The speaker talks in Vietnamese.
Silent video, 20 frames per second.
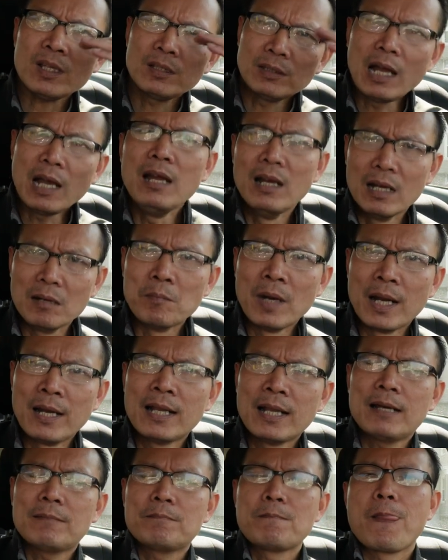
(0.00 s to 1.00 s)
tới lượt mình
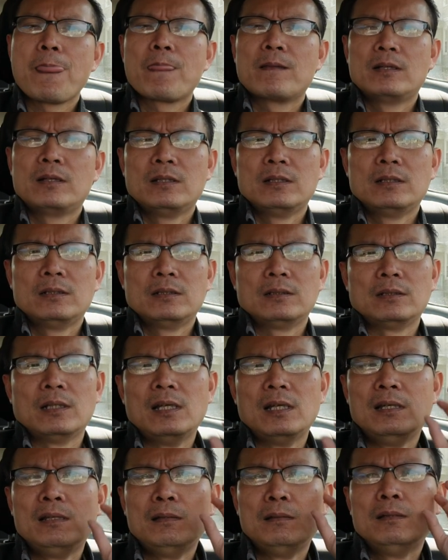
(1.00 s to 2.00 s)
á
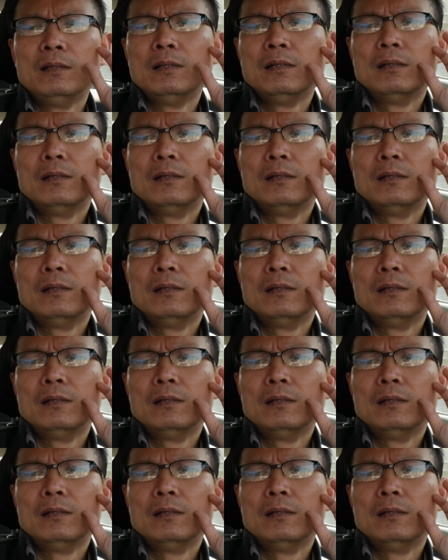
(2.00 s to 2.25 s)
thì